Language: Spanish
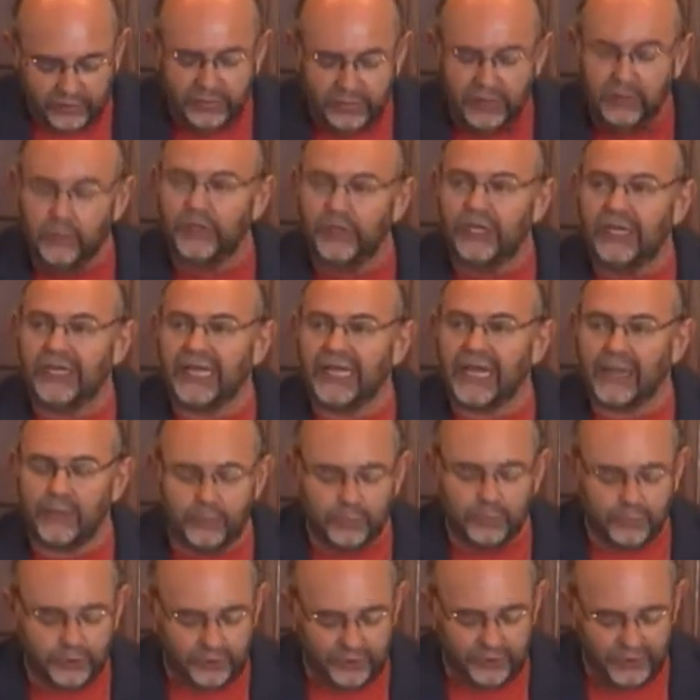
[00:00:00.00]
Vivo en el
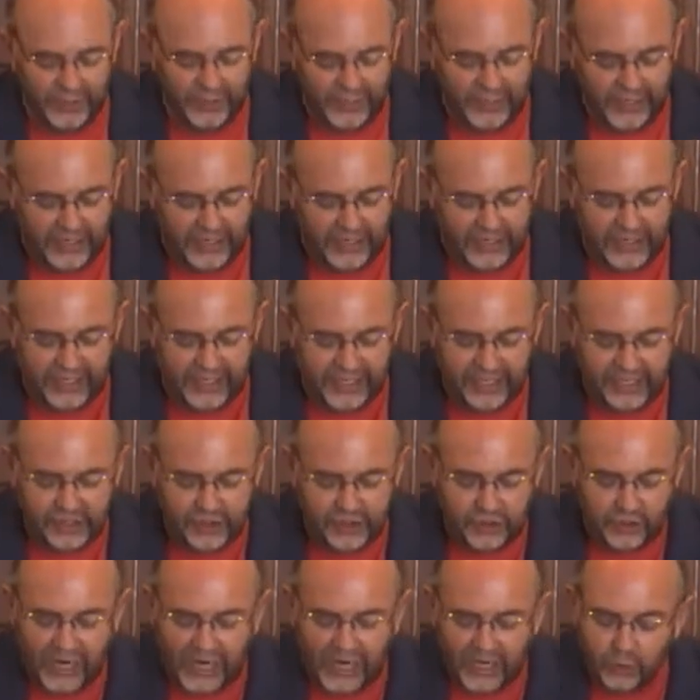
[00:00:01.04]
campo y he hecho